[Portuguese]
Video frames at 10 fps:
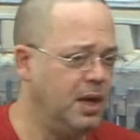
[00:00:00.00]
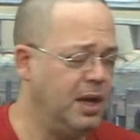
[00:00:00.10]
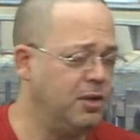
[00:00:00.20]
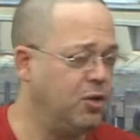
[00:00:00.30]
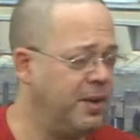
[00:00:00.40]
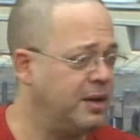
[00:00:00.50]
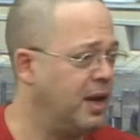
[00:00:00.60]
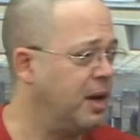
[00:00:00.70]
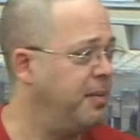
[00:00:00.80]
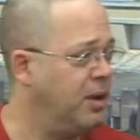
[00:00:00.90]
eles
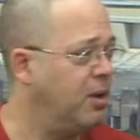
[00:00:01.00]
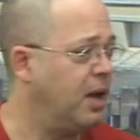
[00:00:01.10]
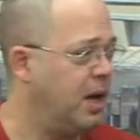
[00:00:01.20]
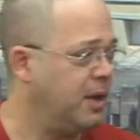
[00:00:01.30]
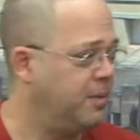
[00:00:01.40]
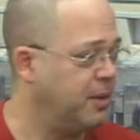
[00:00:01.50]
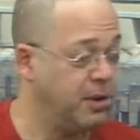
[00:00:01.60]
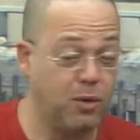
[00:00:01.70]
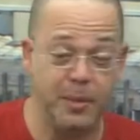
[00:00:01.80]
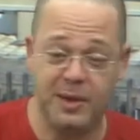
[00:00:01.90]
começaram a melhorar, porque
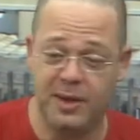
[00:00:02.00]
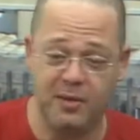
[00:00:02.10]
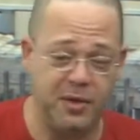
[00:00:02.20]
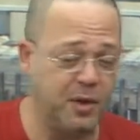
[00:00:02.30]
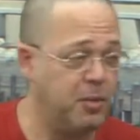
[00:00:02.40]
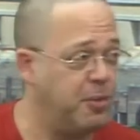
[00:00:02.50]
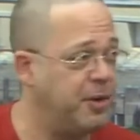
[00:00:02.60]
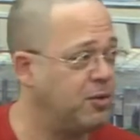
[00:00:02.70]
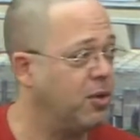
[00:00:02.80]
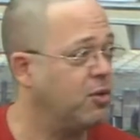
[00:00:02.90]
certo. eu comecei a ver como o
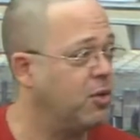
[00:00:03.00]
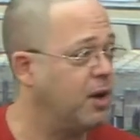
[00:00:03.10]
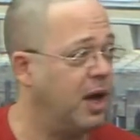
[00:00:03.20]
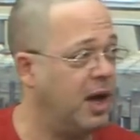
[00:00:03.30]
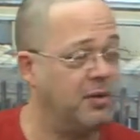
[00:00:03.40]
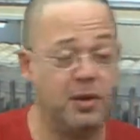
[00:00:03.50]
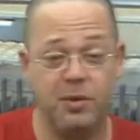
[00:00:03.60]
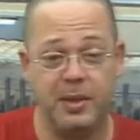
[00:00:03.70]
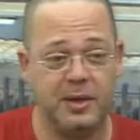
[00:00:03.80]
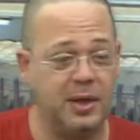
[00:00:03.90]
pessoal tocava e
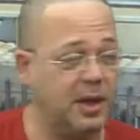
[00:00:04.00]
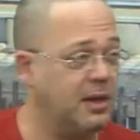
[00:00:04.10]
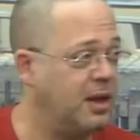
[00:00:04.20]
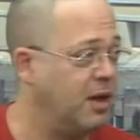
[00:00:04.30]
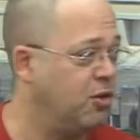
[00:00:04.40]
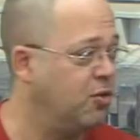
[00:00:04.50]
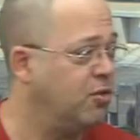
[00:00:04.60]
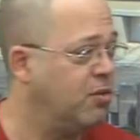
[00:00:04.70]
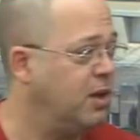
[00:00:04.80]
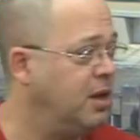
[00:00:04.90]
comecei a estar tá
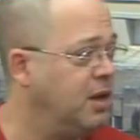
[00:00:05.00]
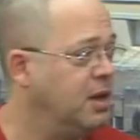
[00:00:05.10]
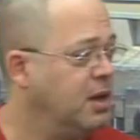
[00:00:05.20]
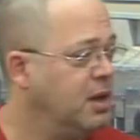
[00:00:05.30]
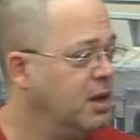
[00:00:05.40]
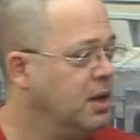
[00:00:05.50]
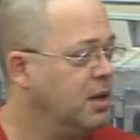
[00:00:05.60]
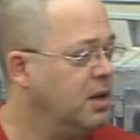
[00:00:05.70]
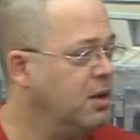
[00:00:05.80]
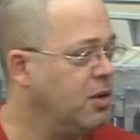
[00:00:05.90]
junto ali.
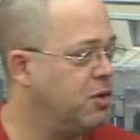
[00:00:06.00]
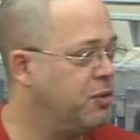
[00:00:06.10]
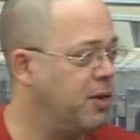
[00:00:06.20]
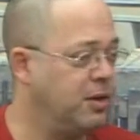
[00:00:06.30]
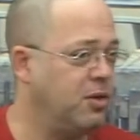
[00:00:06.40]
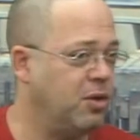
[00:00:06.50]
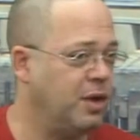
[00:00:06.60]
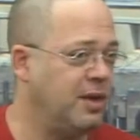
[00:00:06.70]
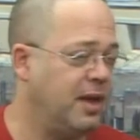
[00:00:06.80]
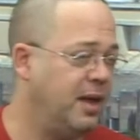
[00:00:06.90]
E eu acho que o fato de eu já
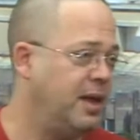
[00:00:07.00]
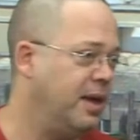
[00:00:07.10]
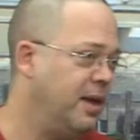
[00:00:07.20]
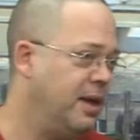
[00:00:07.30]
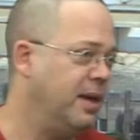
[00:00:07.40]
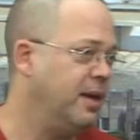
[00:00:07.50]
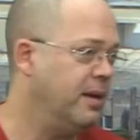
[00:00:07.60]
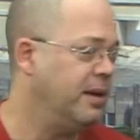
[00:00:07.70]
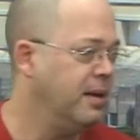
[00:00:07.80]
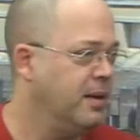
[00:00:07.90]

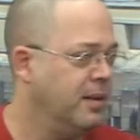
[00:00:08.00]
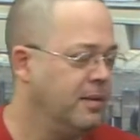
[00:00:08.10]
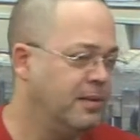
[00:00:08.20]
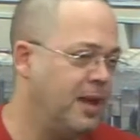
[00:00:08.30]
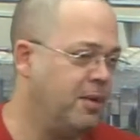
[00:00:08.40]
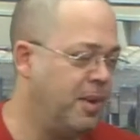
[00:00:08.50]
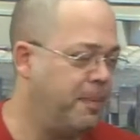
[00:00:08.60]
ter dado uma